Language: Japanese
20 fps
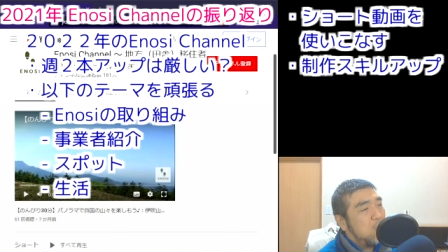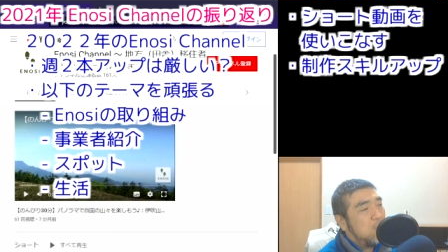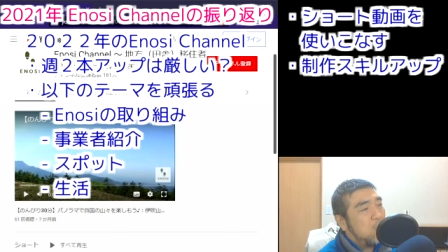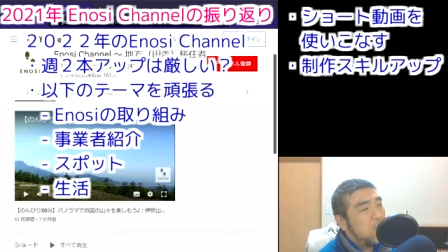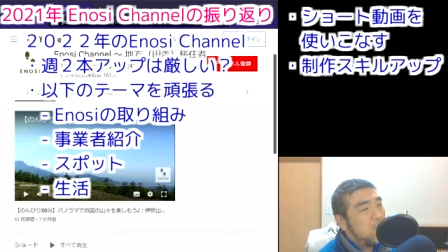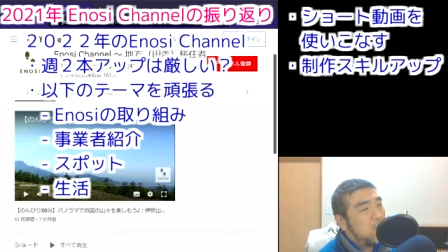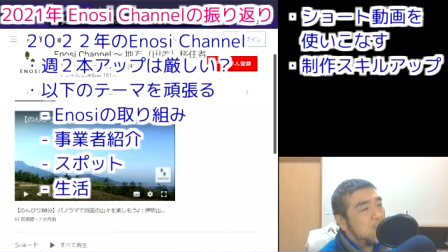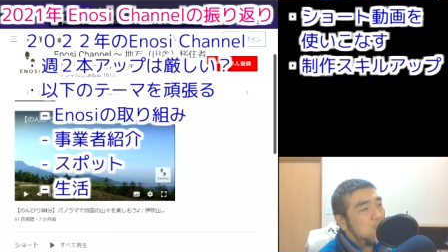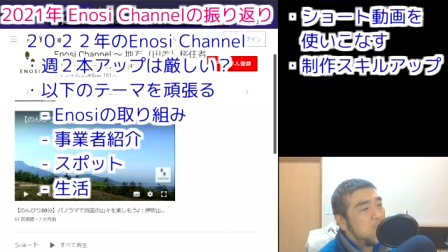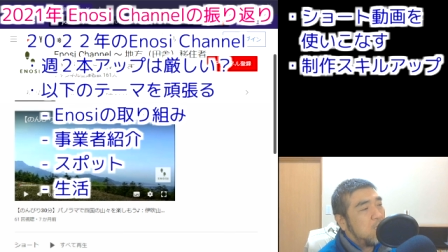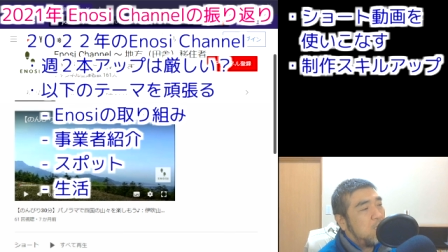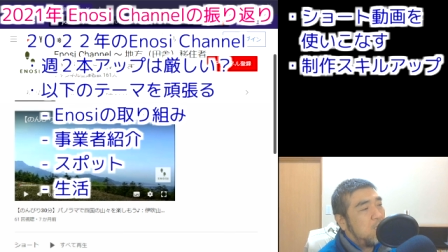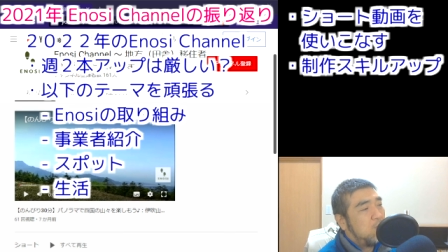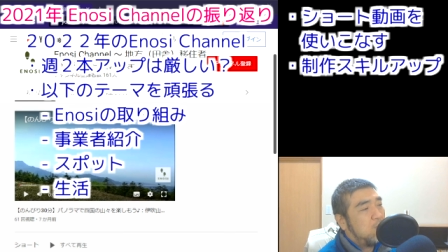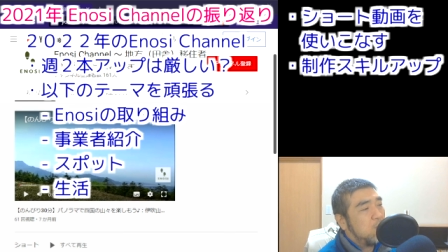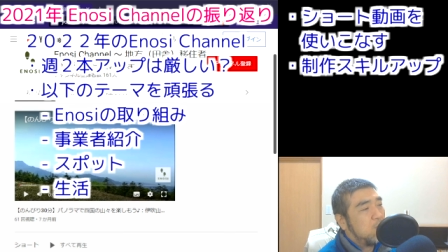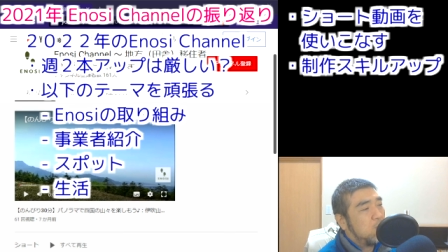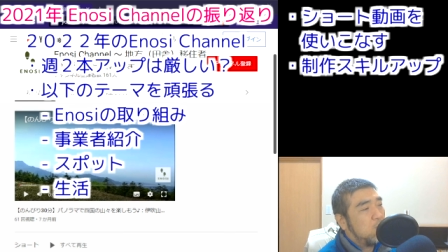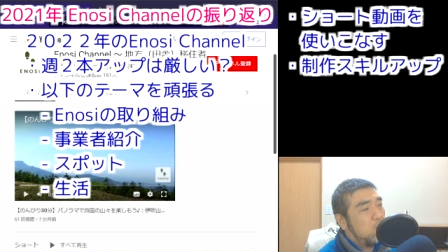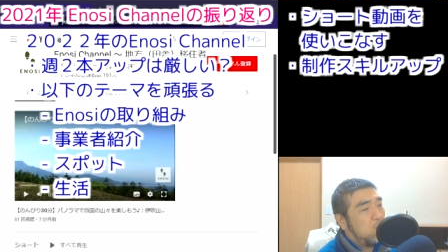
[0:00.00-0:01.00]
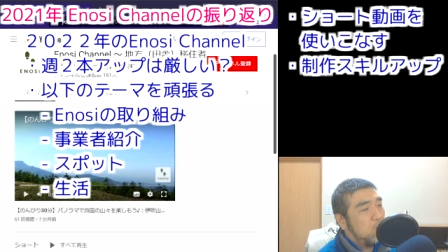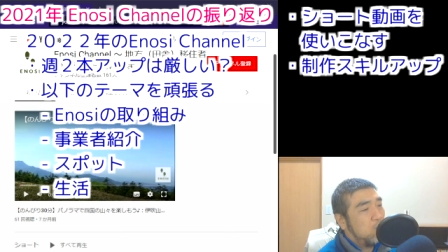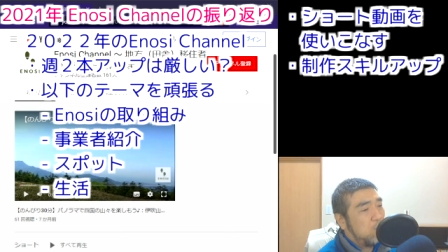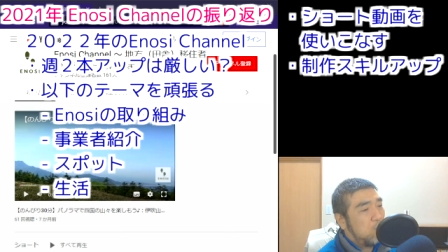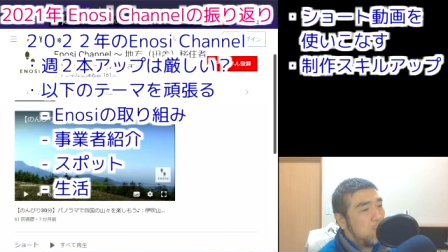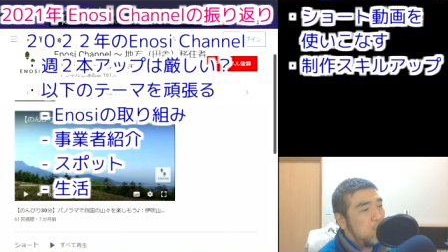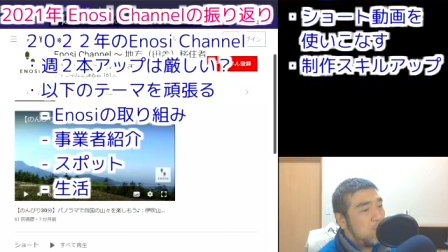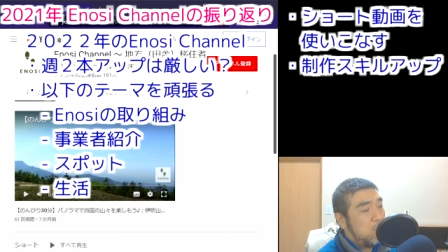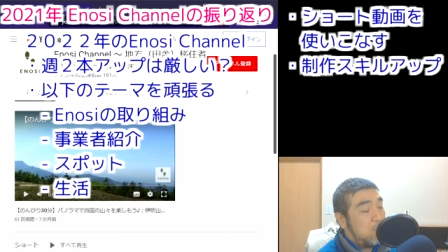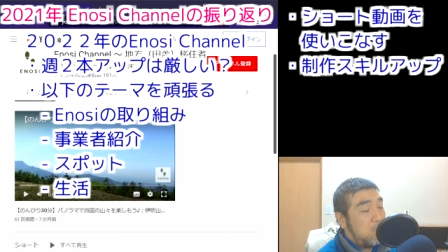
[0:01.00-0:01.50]
使えればと思っ
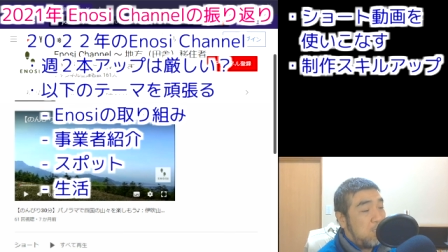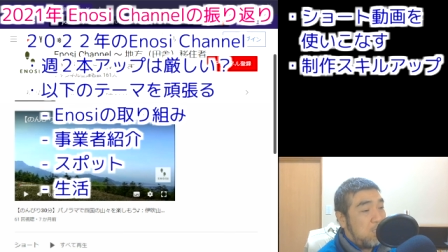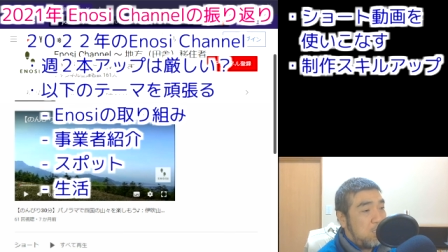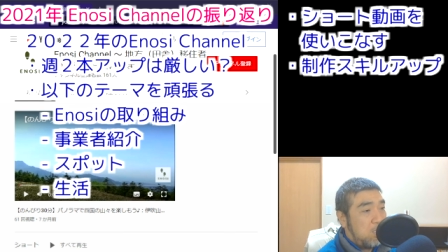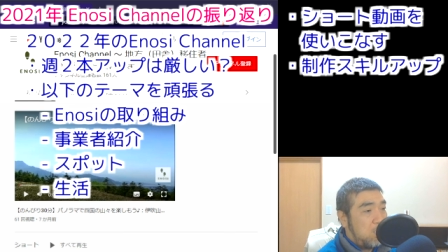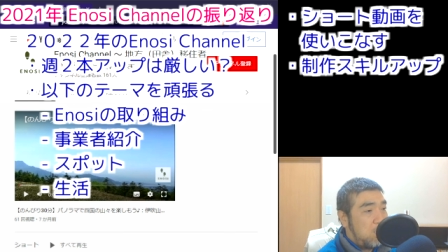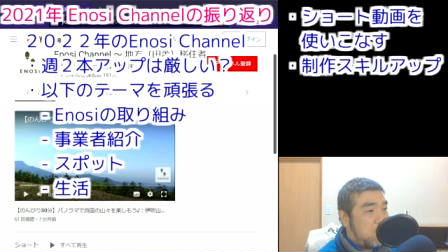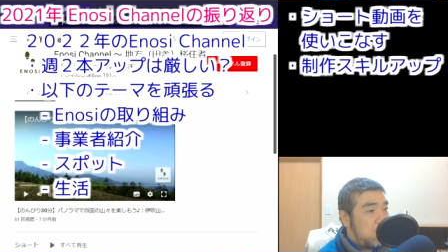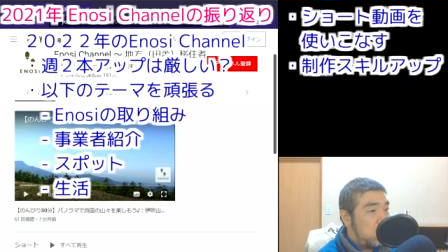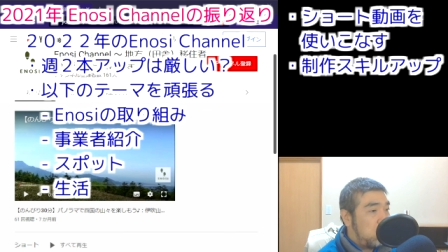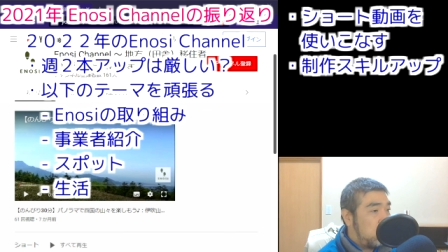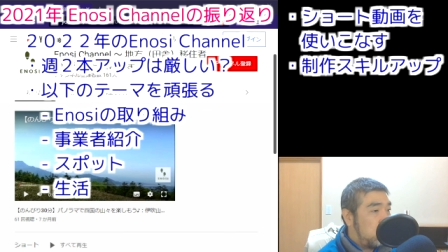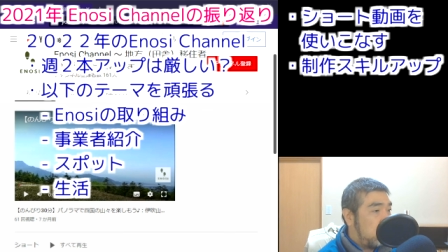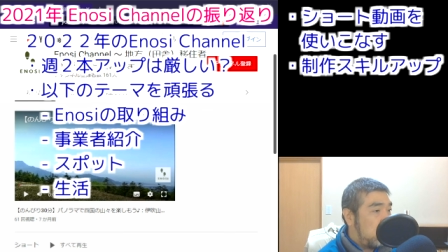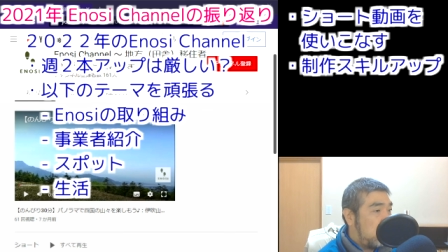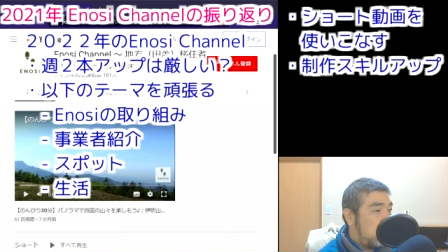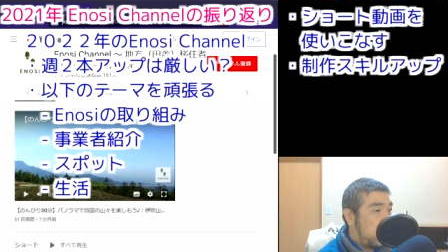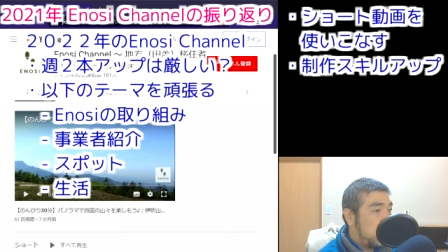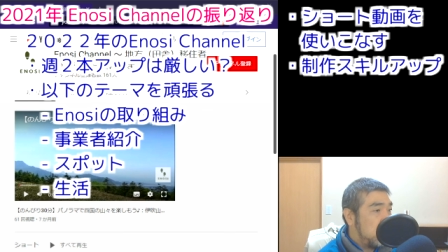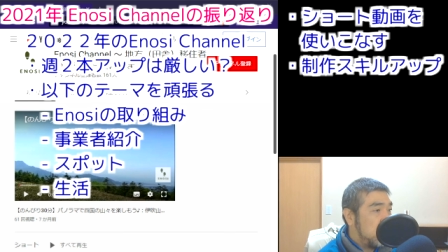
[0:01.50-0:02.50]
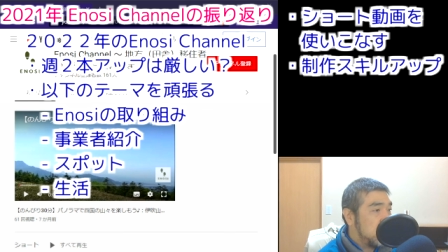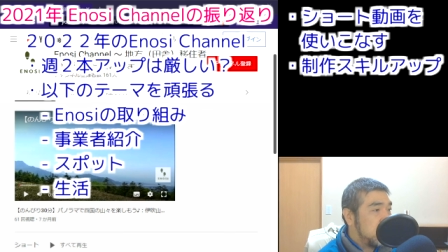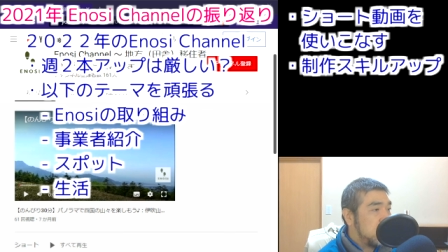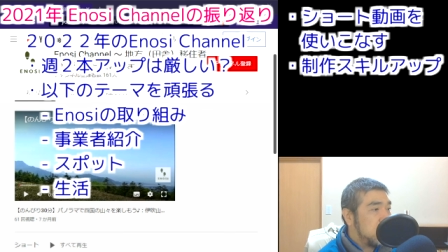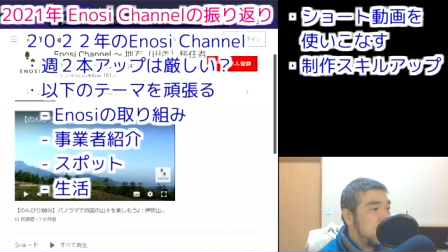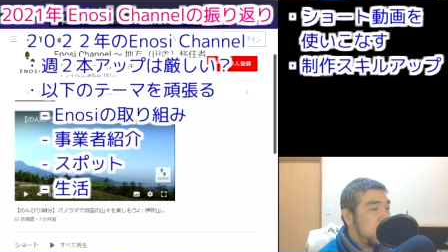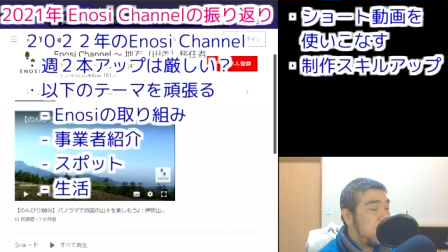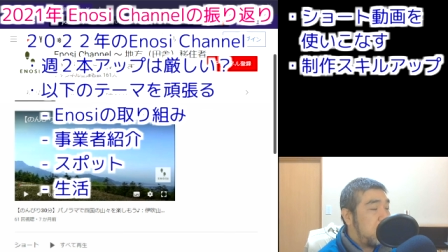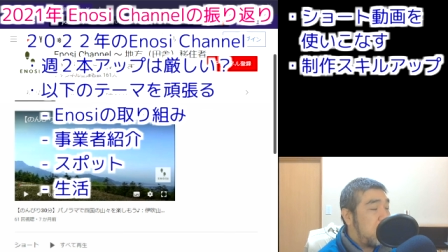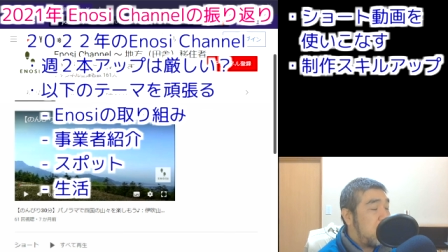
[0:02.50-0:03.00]
ております
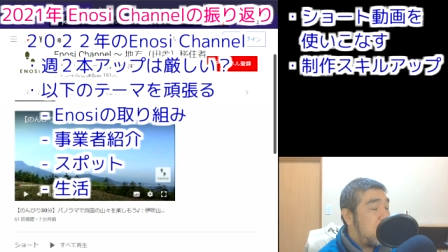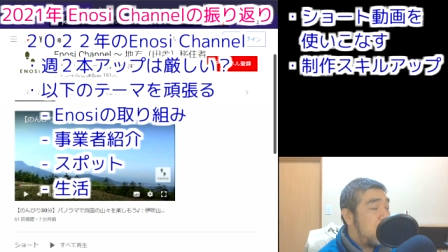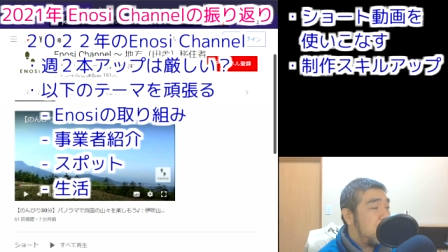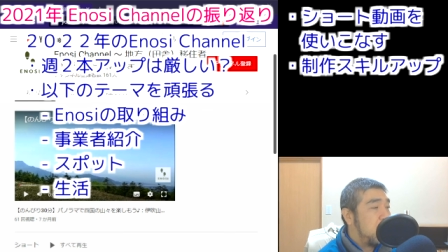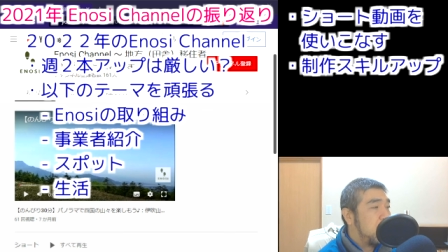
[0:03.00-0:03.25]
ね。